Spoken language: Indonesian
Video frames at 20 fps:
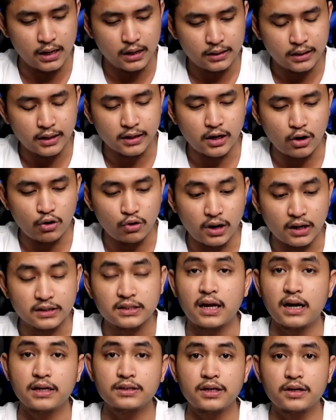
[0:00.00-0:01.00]
Dan kalau nggak
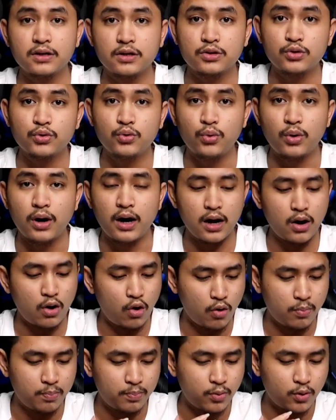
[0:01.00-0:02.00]
salah saya ingat gue
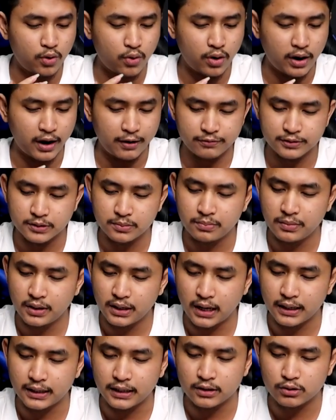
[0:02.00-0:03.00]
Oppo F9
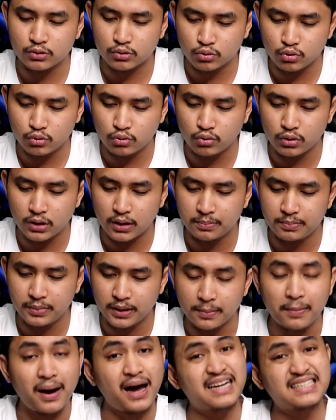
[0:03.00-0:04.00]
itu
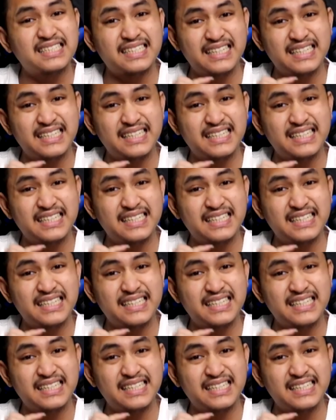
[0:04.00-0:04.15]
lebih mahal